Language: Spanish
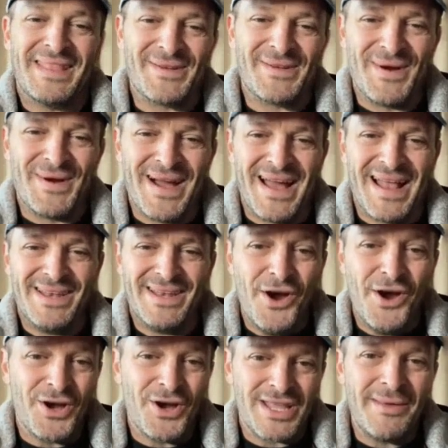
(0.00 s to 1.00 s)
Tal cual,
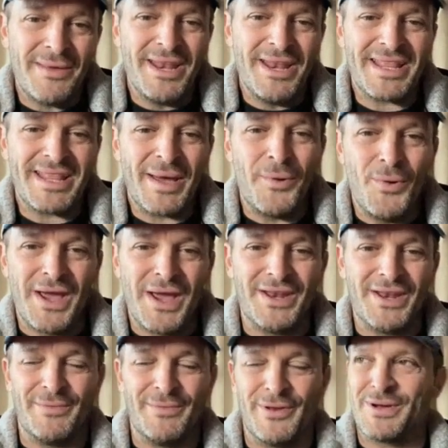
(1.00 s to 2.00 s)
no, que también está
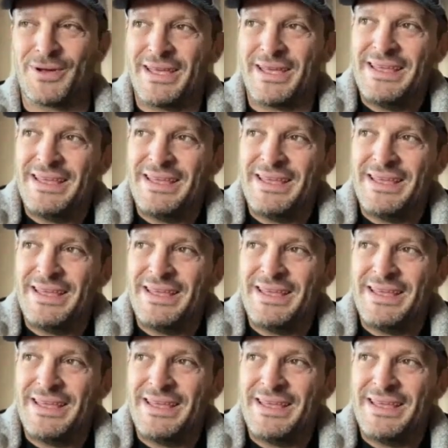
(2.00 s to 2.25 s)
bueno, pero